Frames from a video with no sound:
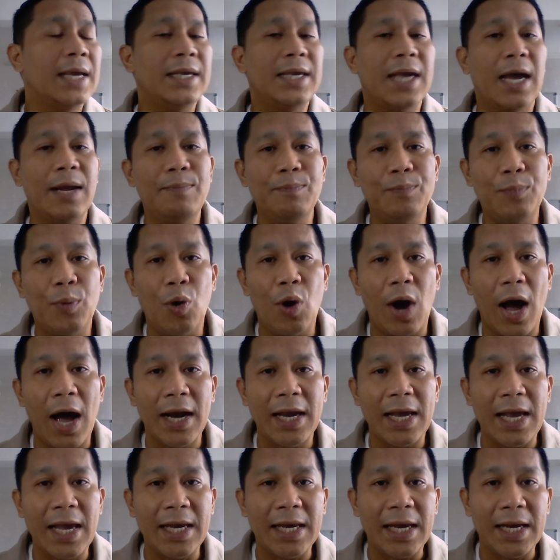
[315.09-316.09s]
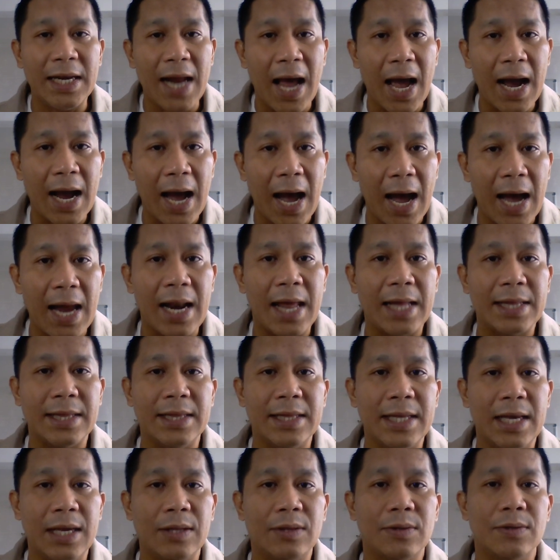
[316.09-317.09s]
Yan po ang
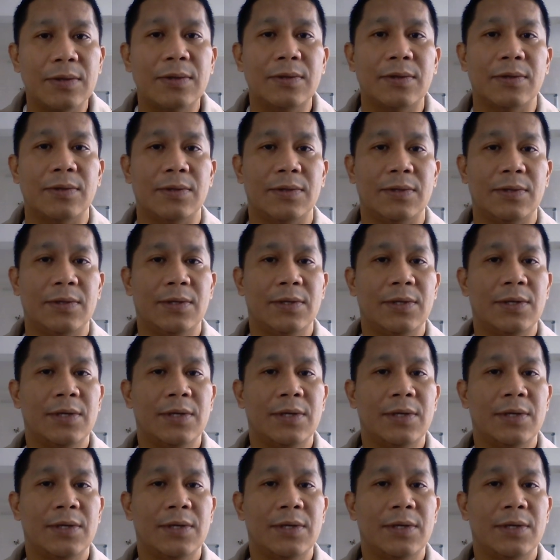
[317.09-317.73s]
ikinakalat dito